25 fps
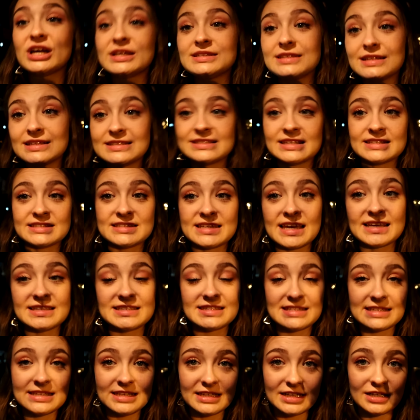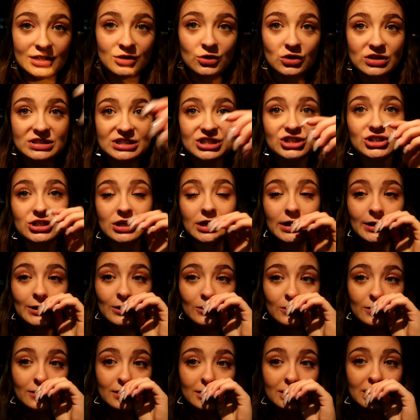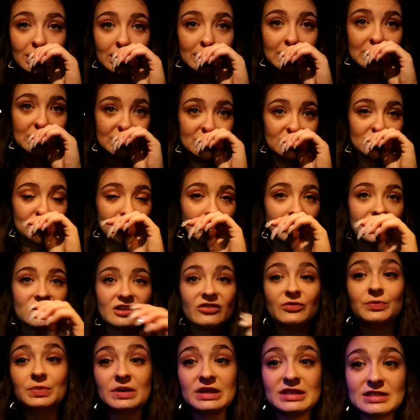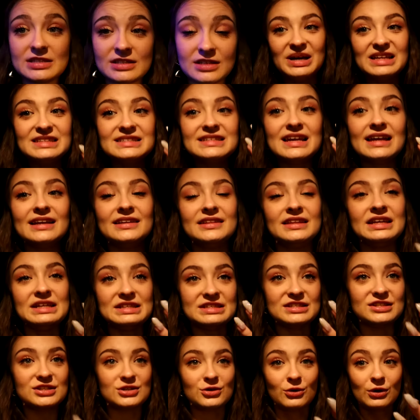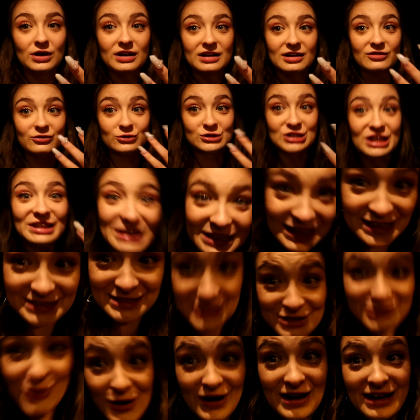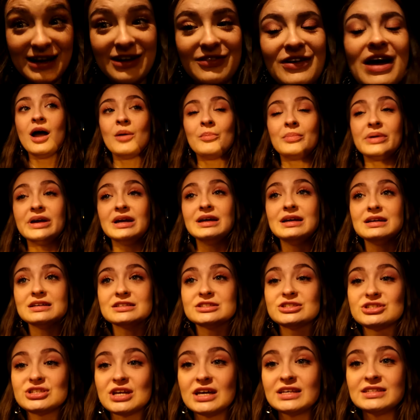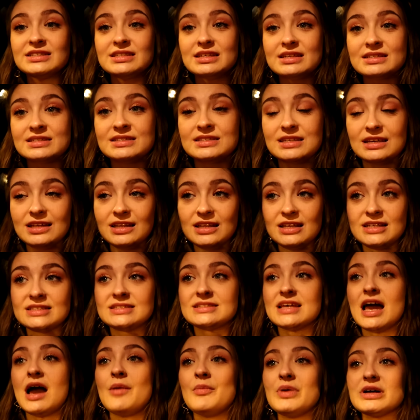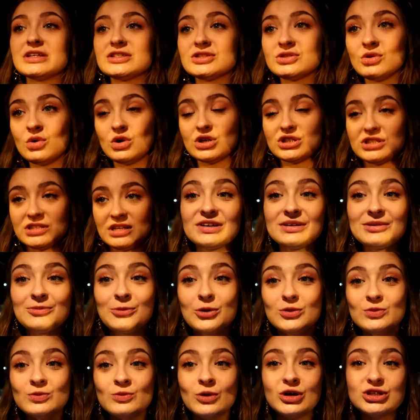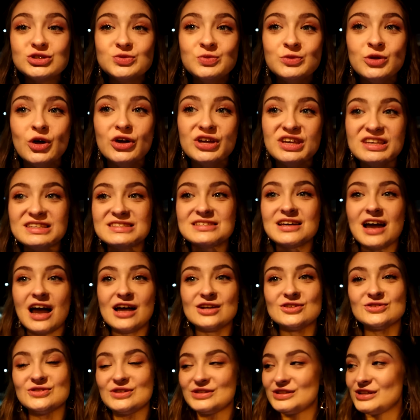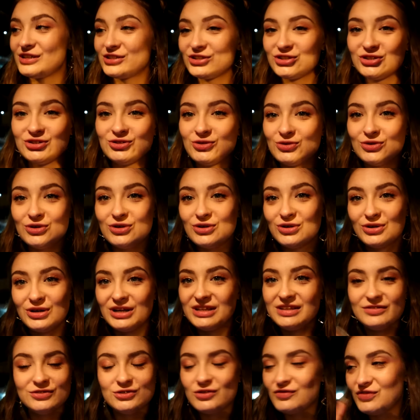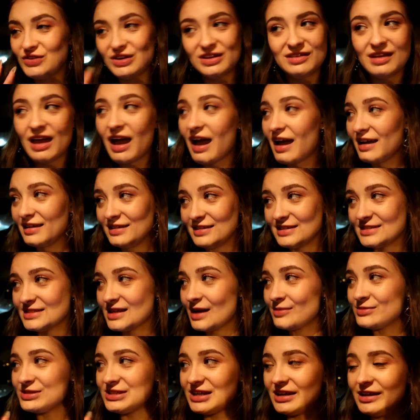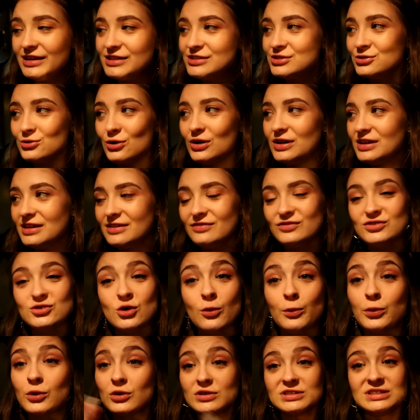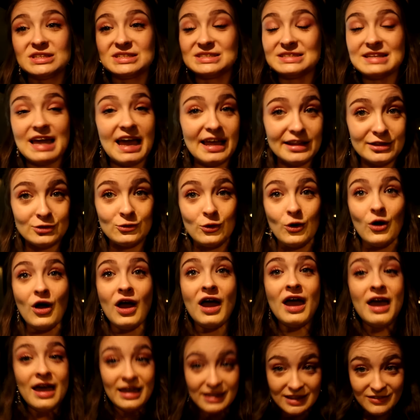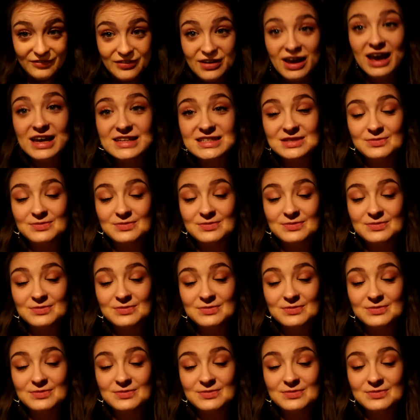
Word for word: хотелось отснять с Ирой, но, к сожалению, э, она сейчас уехала в Питер. Мы отсняли 30 роликов. Уже 30 роликов! Мы сейчас сделали самое сложное. Может, многие скажут это, что это все фигня, и на самом деле эти ролики все просто снять, но нифига